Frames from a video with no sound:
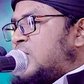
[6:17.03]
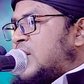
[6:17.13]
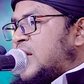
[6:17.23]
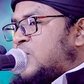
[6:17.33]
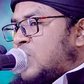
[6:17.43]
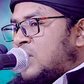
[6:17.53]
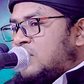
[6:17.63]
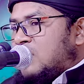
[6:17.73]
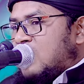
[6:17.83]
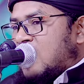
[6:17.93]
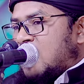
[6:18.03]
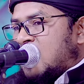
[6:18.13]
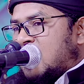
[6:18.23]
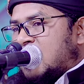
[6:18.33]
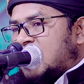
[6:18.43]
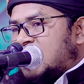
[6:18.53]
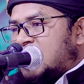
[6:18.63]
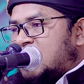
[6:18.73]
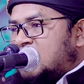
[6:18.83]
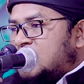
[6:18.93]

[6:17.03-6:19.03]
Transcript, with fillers: বললেন ও আল্লাহ